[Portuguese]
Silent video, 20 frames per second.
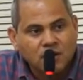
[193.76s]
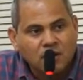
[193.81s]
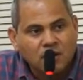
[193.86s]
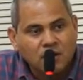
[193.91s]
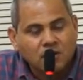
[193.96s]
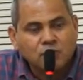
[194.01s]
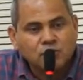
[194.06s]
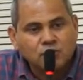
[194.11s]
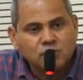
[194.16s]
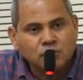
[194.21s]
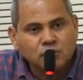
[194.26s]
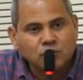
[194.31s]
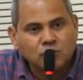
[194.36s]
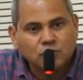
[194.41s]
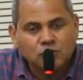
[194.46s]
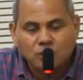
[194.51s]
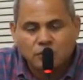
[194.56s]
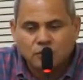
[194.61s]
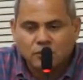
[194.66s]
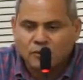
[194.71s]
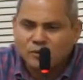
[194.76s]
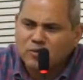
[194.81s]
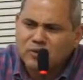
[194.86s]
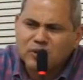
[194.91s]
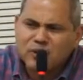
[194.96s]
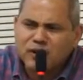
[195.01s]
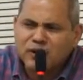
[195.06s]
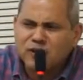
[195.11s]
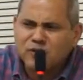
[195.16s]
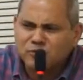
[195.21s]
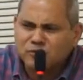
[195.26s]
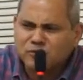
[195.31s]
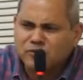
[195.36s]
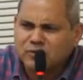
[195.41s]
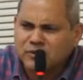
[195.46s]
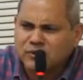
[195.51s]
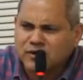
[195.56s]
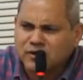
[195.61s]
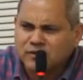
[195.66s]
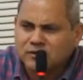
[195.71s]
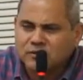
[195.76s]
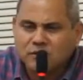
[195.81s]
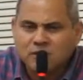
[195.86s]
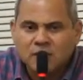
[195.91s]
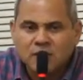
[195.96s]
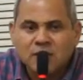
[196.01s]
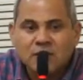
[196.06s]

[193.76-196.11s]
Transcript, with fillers: Isso é um ganho muito grande.